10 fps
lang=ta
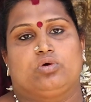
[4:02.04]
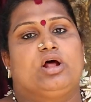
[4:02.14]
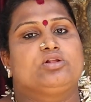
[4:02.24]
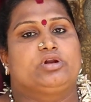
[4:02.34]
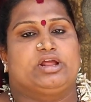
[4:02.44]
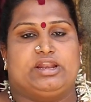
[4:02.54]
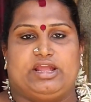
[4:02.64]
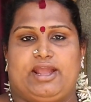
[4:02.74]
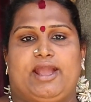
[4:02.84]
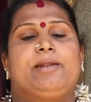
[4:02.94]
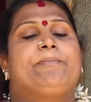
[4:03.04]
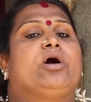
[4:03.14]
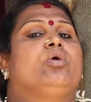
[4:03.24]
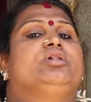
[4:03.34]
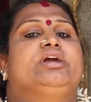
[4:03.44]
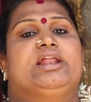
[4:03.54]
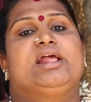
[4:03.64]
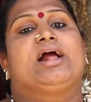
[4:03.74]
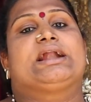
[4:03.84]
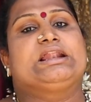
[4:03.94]
இருக்கும் அதோடைய நேர்
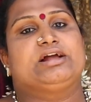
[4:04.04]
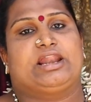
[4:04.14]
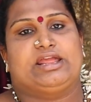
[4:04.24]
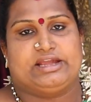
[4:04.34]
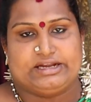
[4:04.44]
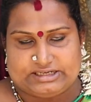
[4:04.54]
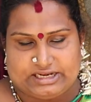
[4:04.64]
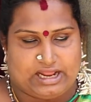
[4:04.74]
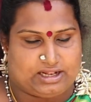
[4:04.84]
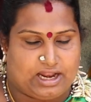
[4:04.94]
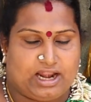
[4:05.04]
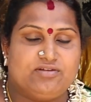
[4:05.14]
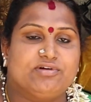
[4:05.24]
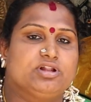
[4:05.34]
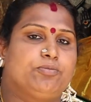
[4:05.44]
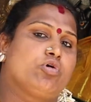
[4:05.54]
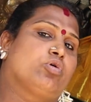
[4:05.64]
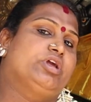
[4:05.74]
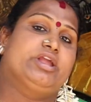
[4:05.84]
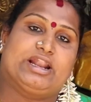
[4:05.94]
பகுதியிலே கடற்கரை கிட்ட அந்த அலை வந்து
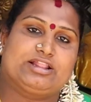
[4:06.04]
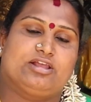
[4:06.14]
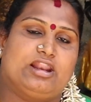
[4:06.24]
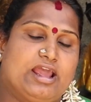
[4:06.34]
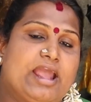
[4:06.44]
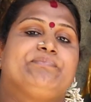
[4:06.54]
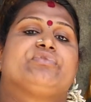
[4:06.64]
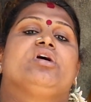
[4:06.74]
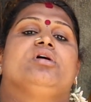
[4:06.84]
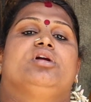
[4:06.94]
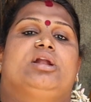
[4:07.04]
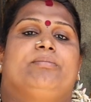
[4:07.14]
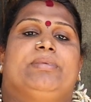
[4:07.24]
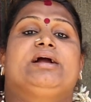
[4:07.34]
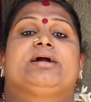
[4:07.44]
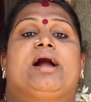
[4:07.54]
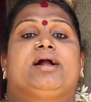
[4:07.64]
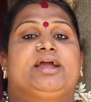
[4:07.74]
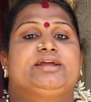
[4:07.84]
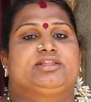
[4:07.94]
போகக்கூடிய இடத்துல நம்ம
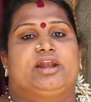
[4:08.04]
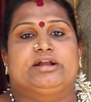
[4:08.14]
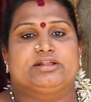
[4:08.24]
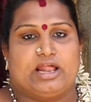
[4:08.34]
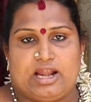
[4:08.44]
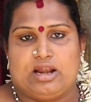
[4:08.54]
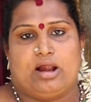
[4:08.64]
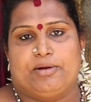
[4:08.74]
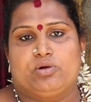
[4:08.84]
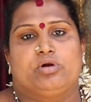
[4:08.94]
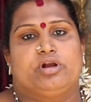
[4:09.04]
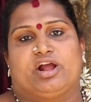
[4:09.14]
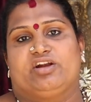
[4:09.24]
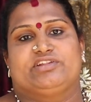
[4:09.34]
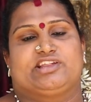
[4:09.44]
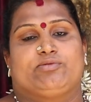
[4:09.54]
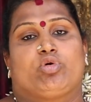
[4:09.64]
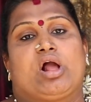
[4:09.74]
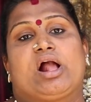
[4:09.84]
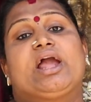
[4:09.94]
கங்கை திரட்டுதல் அப்படின்னு ஒரு நிகழ்வு
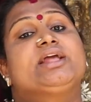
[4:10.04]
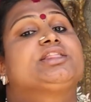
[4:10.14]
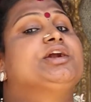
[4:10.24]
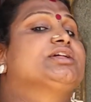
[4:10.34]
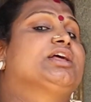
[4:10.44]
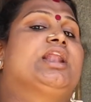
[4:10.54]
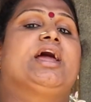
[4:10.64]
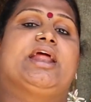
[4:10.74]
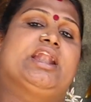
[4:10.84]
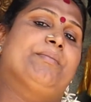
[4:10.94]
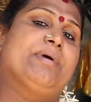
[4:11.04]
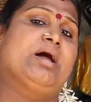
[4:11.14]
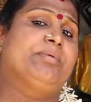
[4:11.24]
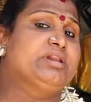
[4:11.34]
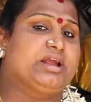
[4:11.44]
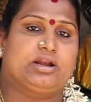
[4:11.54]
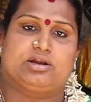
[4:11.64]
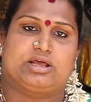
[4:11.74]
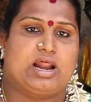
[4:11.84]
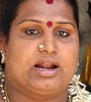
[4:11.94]
செய்வோம் கங்கை திருட்டுதல்னால் என்னம்மா அப்படின்னு
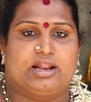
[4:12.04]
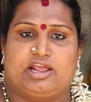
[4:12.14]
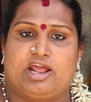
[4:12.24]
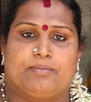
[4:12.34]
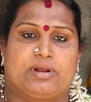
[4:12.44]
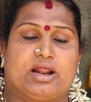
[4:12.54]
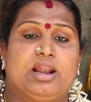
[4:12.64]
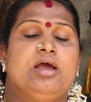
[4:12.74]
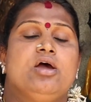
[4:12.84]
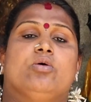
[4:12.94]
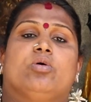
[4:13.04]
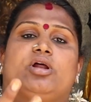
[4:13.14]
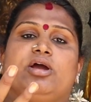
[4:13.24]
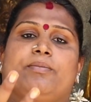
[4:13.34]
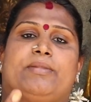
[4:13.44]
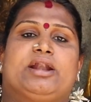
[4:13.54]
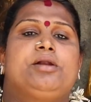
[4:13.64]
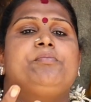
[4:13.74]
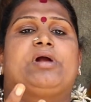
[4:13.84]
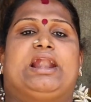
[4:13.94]
கேட்டிருக்கிறாங்க நிறைய அன்பர்கள் ஒரு
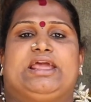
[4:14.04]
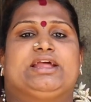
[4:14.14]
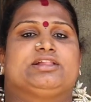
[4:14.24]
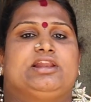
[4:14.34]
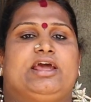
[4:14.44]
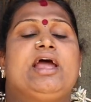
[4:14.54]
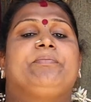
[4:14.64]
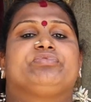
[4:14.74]
மண் கலையத்தில்